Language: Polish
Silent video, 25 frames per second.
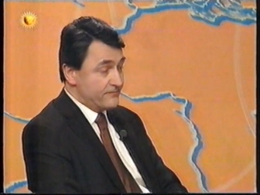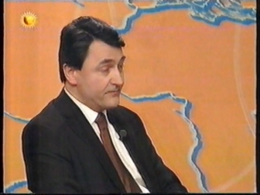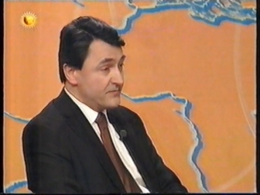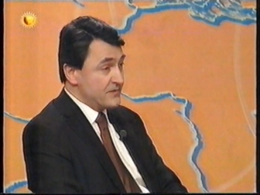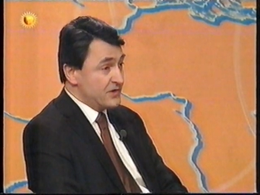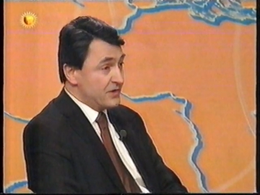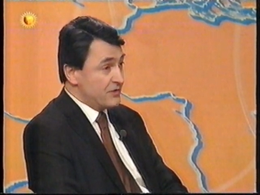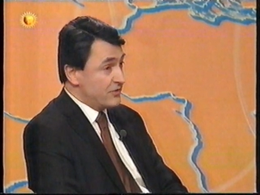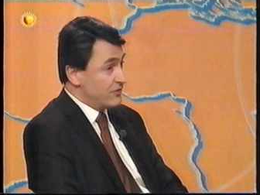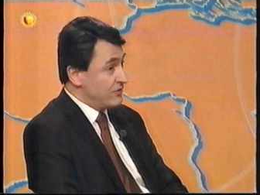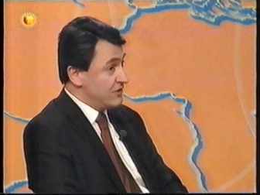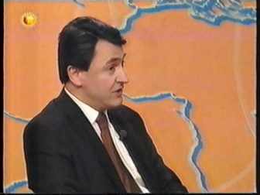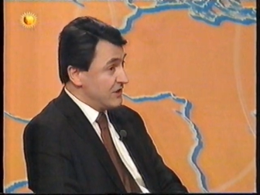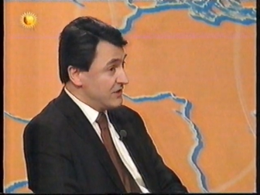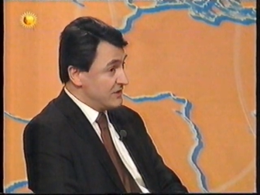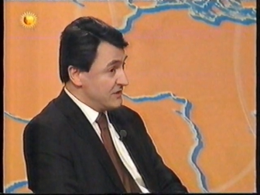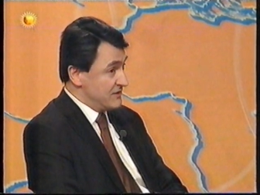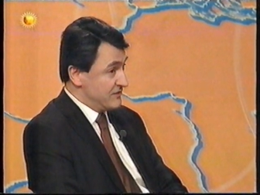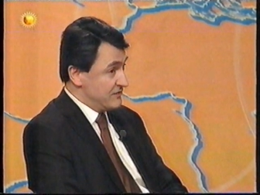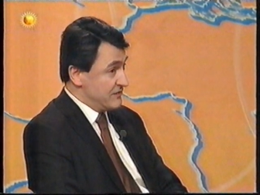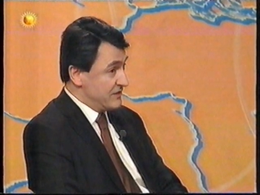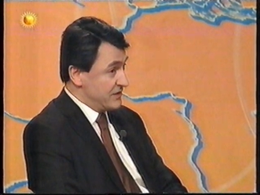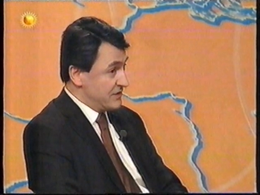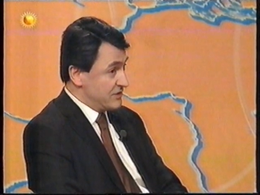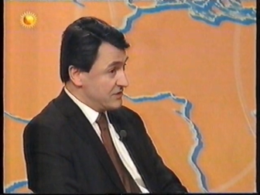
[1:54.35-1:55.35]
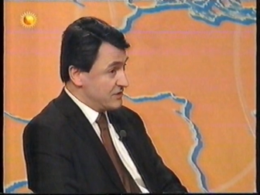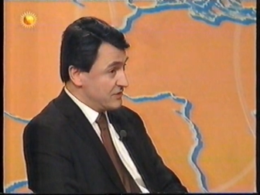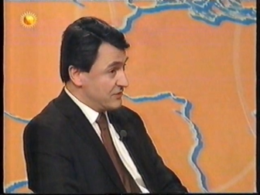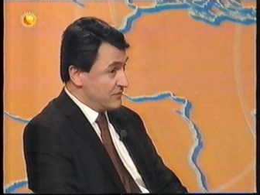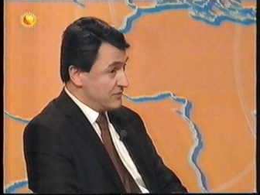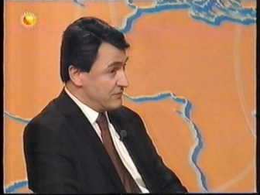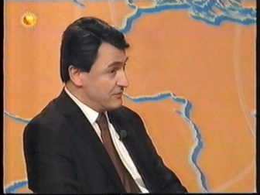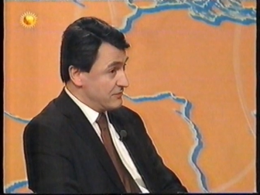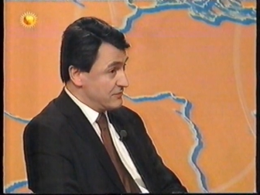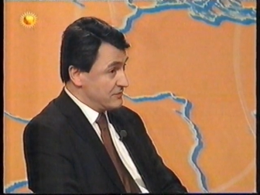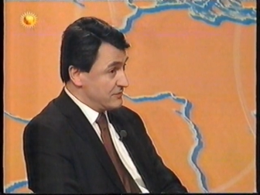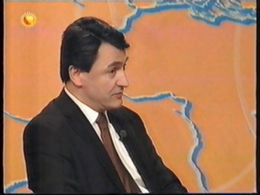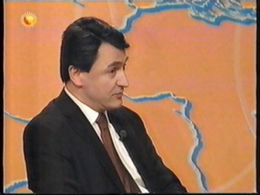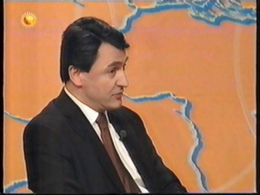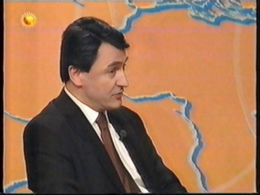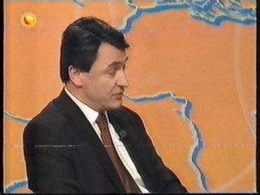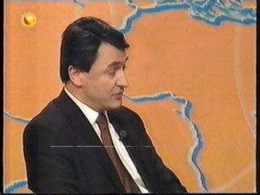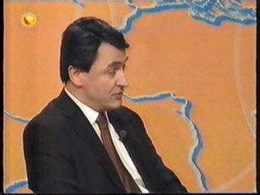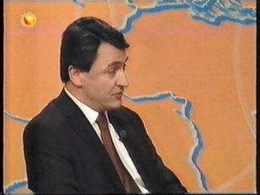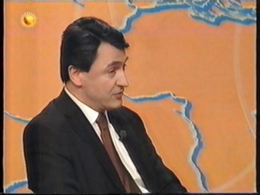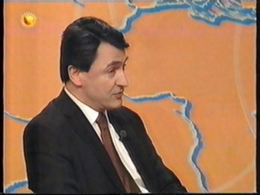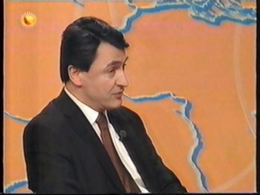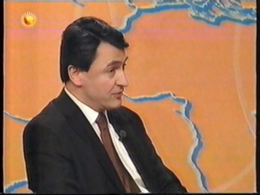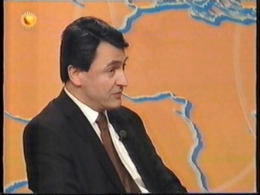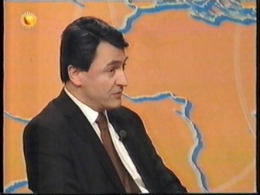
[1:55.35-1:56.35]
Nie on jeden zresztą
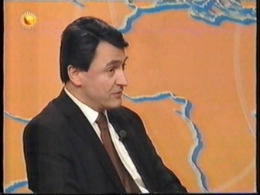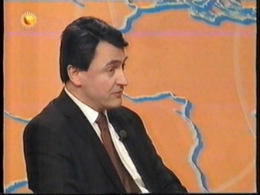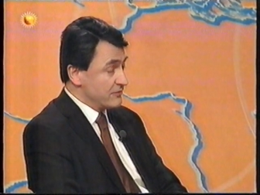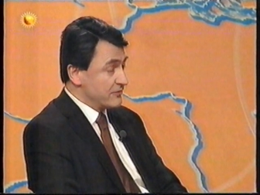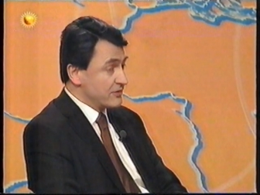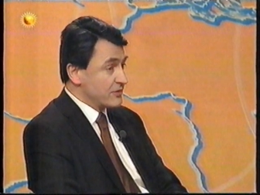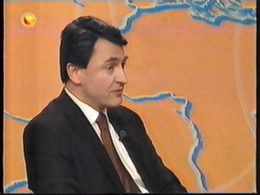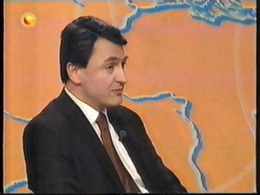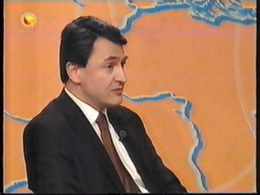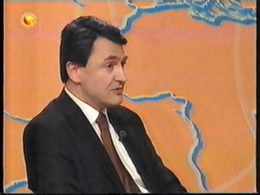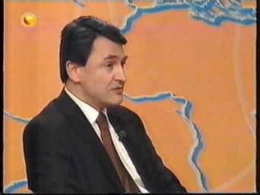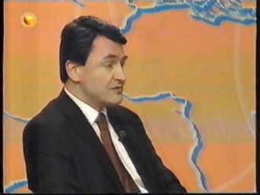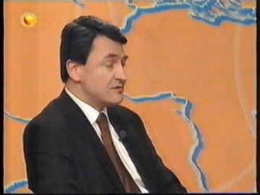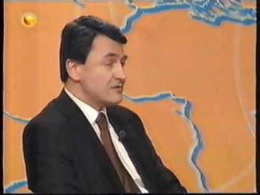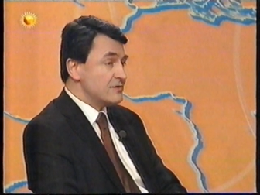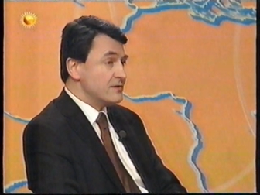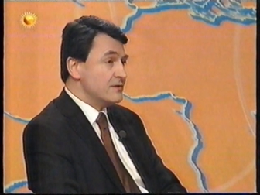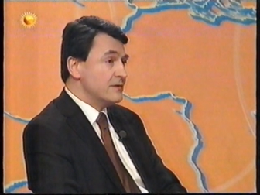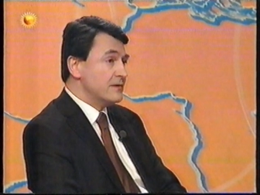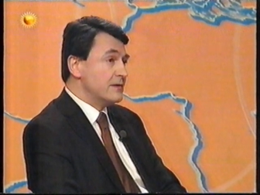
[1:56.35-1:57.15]
spośród członków komisji.